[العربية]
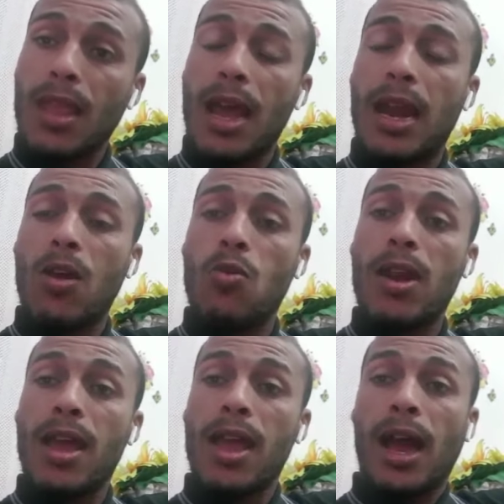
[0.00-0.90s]

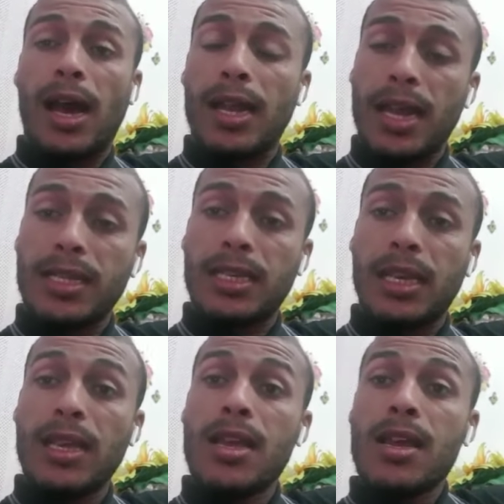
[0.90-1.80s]
الأول على
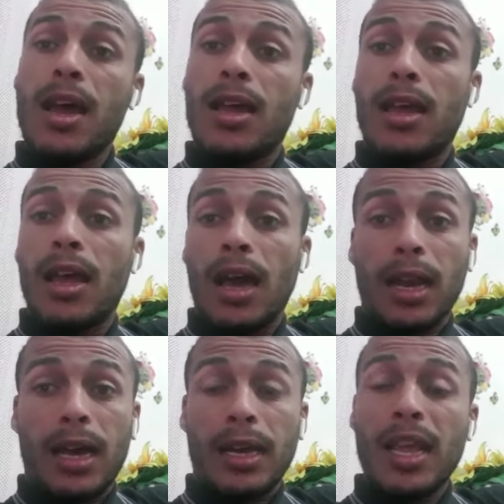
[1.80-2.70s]
هذه آه،
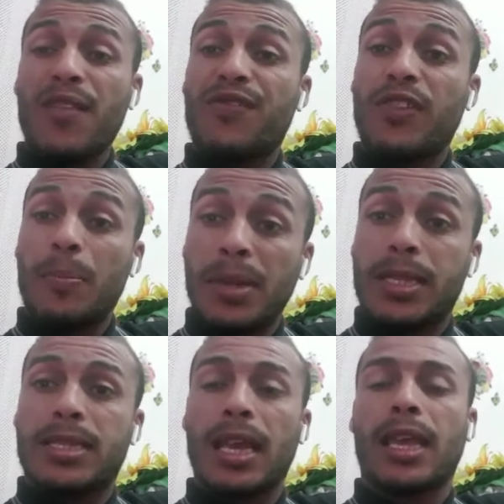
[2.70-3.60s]
القرية
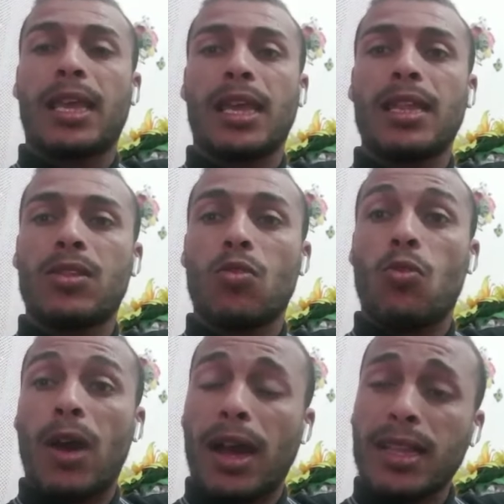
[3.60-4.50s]
فبالتأكيد
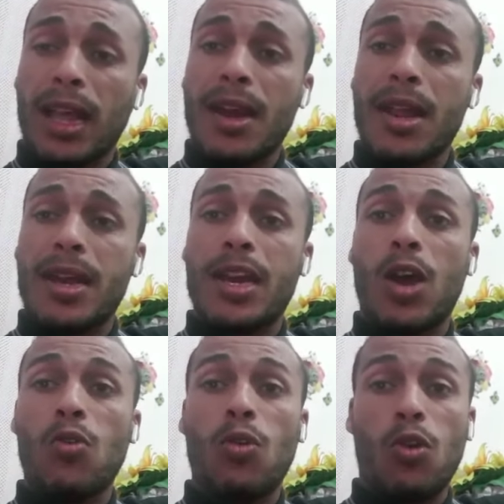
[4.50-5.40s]
وقطعا أنه
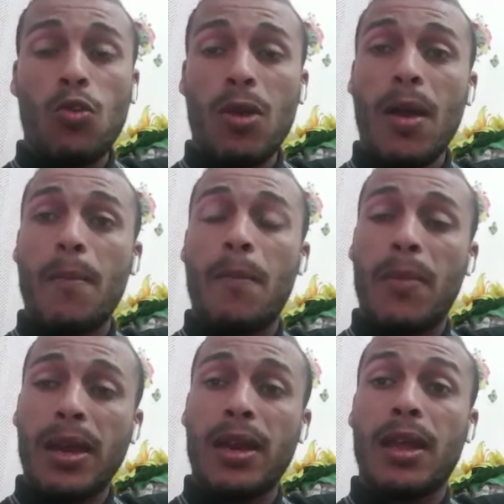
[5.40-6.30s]
هو
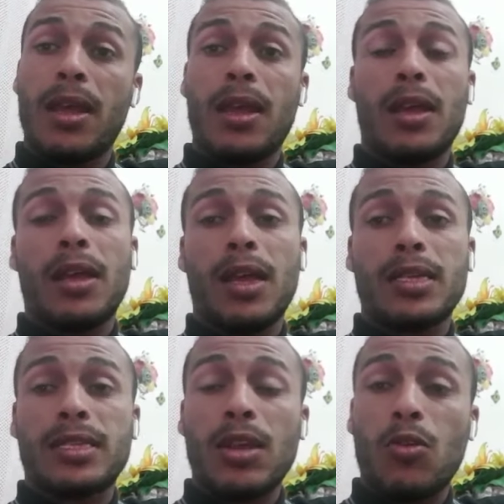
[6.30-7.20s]
من
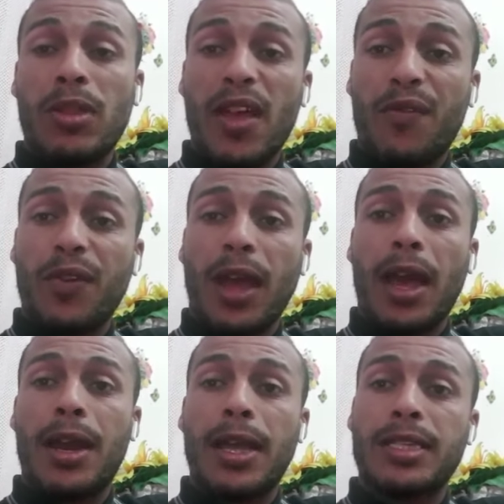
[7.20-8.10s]
سيدافع
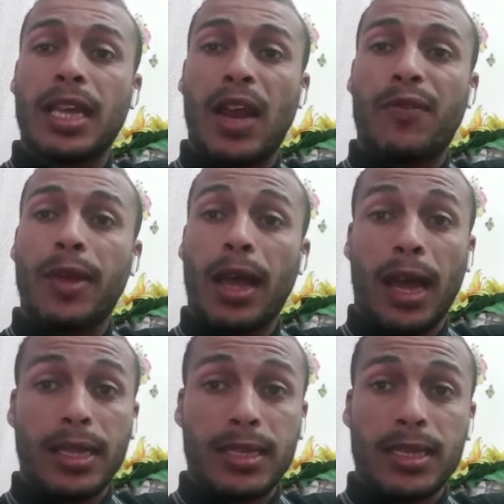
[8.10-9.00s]
عن هذه الفئة
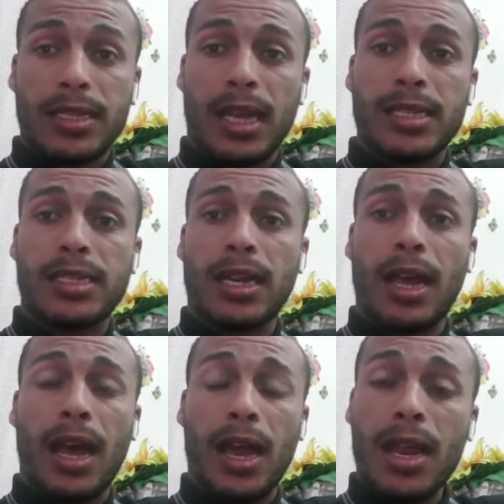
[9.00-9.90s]
حتى تتحصل
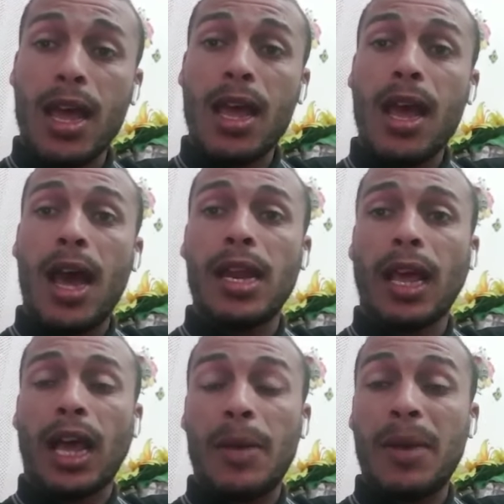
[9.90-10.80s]
على
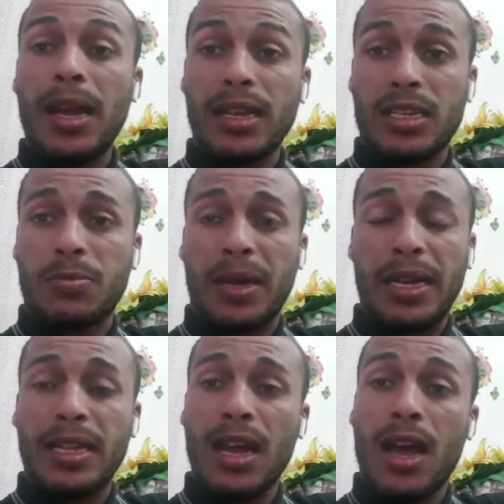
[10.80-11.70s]
الإقامة
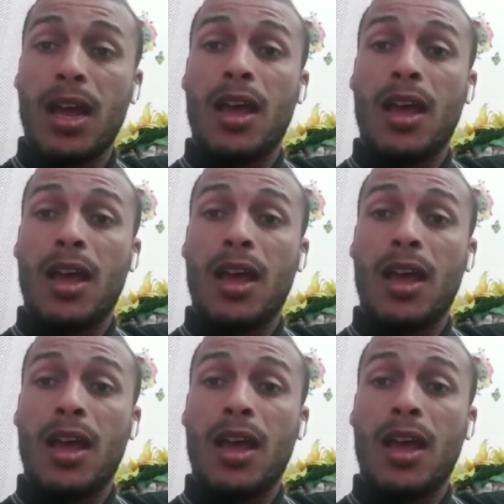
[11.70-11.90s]
الإسبانية